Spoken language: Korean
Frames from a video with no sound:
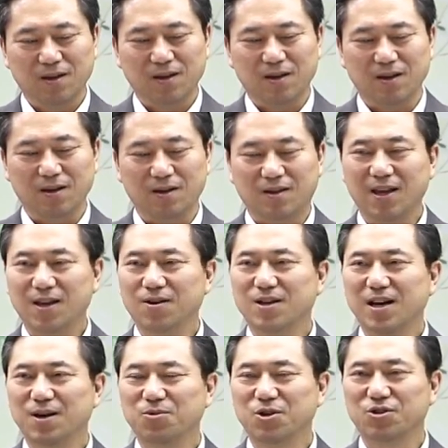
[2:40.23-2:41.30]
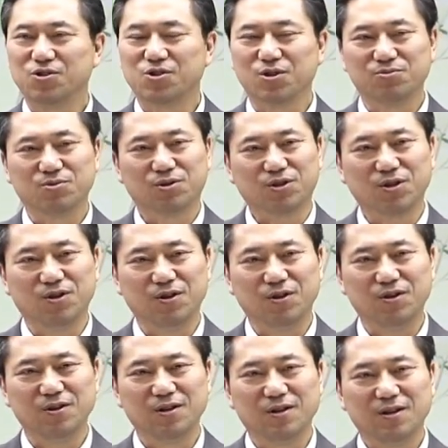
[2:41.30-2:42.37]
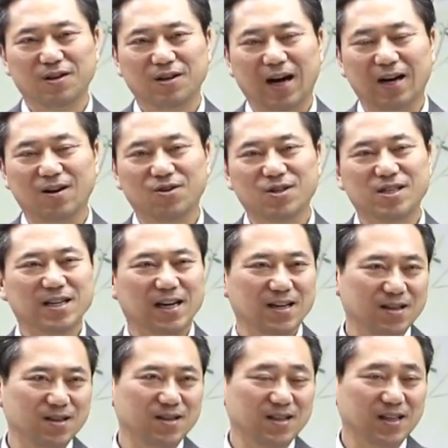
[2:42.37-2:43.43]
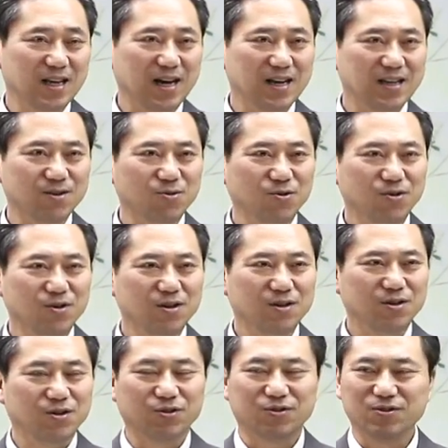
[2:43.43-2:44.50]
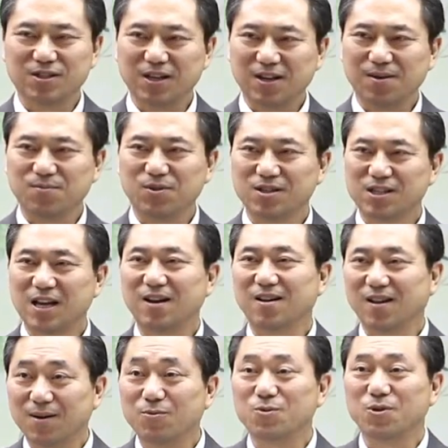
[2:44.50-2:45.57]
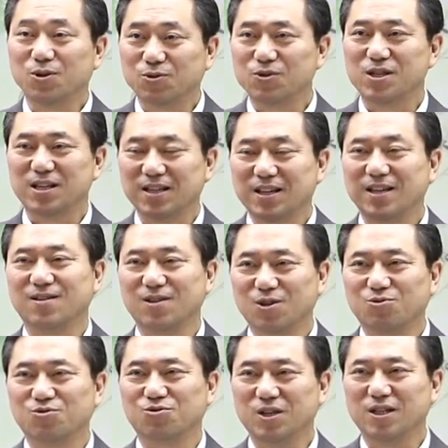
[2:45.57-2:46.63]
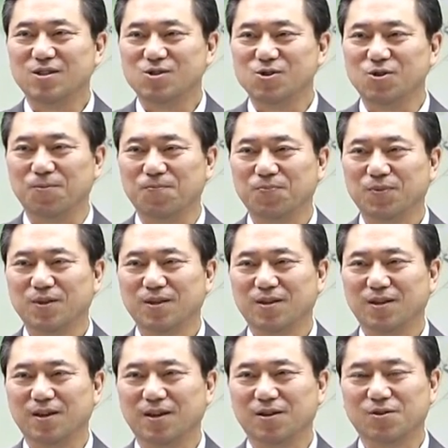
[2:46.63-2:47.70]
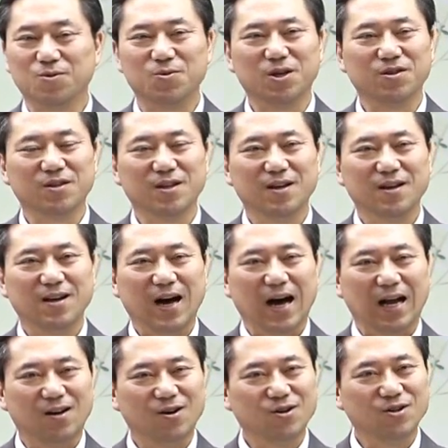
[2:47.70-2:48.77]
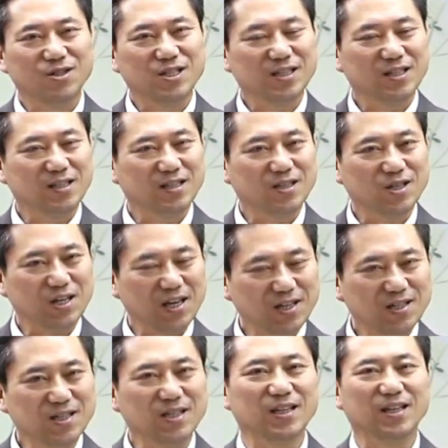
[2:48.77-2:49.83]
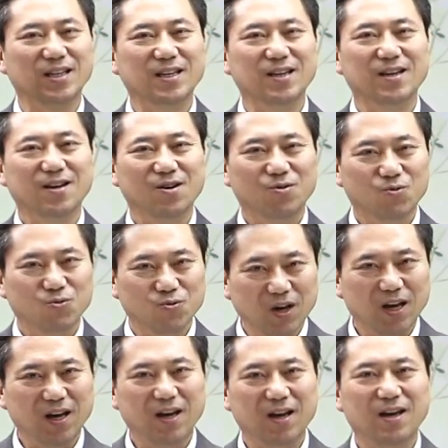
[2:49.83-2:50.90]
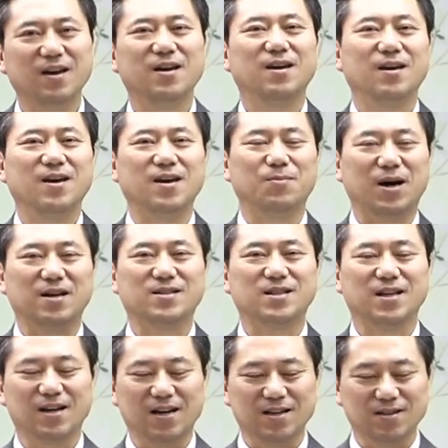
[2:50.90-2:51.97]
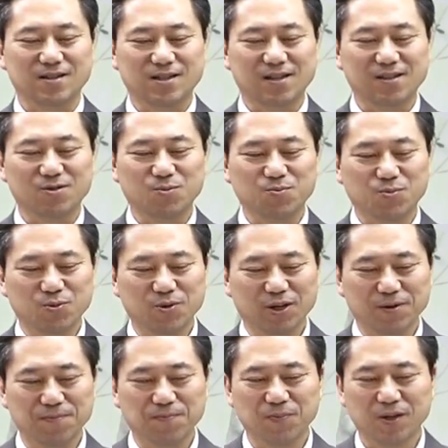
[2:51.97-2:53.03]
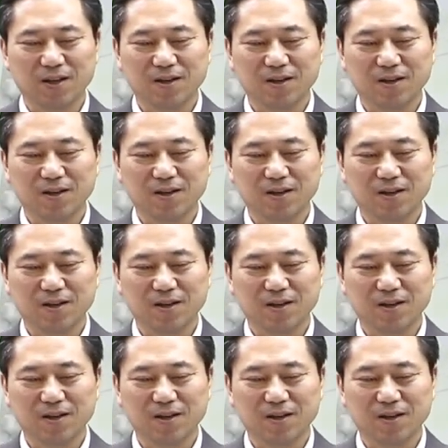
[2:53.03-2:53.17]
예, 태어나면서부터 알러지가 있는 게 아니고 어떤 사람들은 살다 보면 또 생기는 경우도 있죠. 예, 그러면 알러지 체질이 왜 예, 발생하는지를 좀보면